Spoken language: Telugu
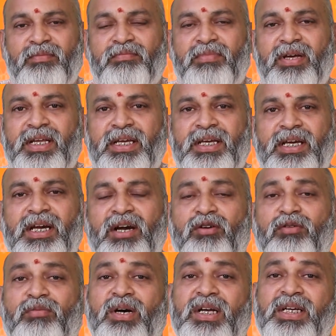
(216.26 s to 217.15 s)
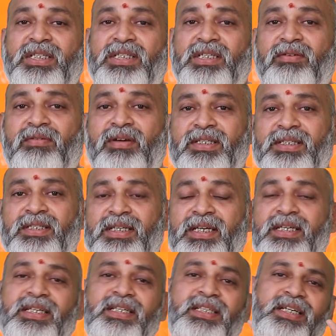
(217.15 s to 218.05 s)
మరి అవమానించే వాళ్ళ
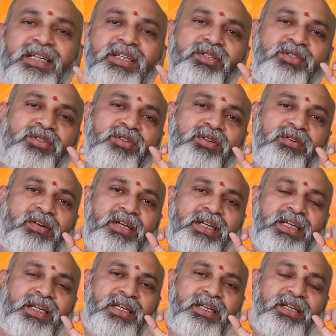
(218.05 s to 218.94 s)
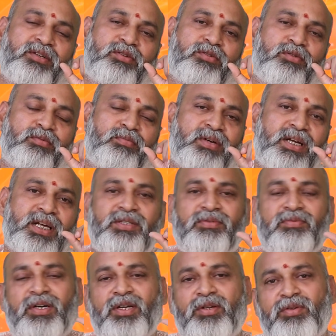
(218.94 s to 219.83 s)
సంఖ్య తగ్గించుకోవాలి
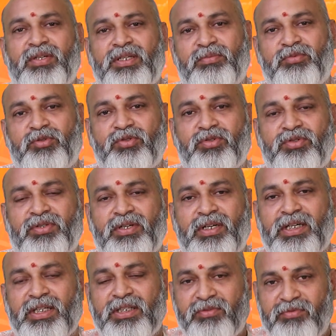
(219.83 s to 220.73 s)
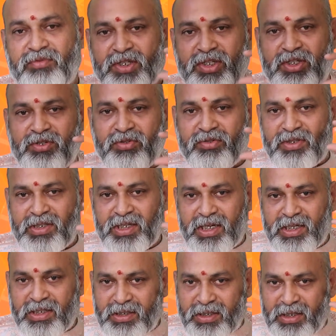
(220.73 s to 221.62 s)
కుంభరాశి వారు అని చెప్పి చూసుకున్నట్లయితే విష్ణు
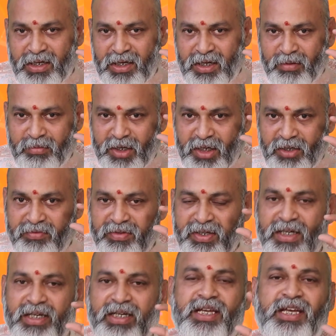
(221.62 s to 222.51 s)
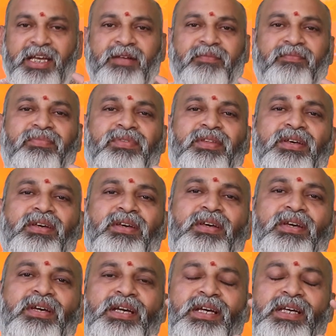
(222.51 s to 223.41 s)
సహస్రనామాలు వినండి
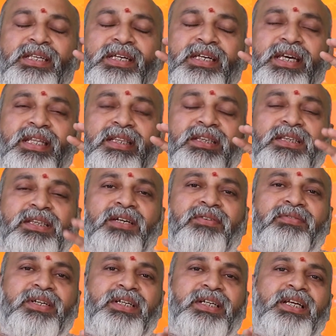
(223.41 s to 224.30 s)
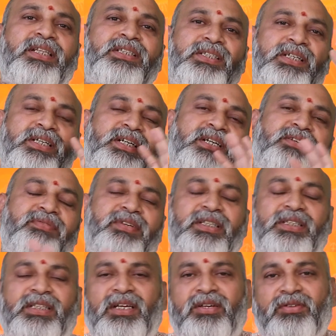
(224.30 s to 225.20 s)
ఇది ఎంత వింటే అంత చక్కటి
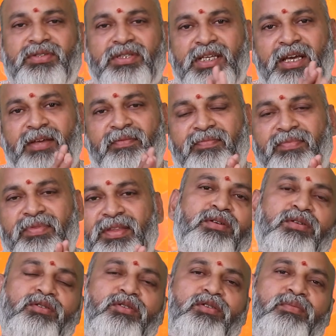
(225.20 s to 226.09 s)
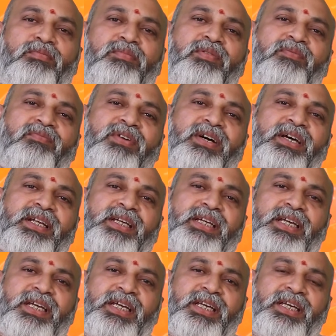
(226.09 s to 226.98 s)
ఫలితాలు వస్తాయి కుంభం
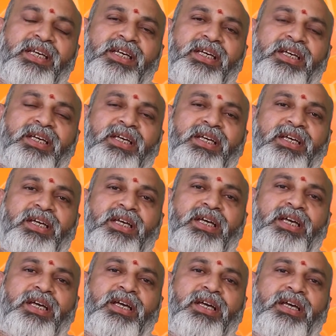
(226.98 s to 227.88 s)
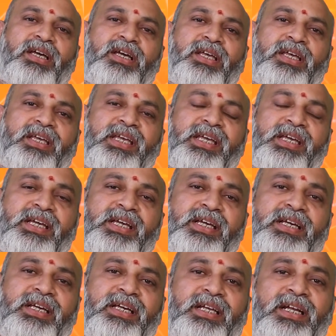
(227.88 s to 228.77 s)
వారికి ఈ
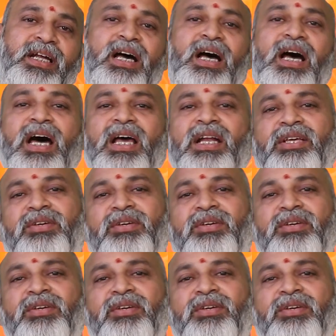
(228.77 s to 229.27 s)
గ్రహాల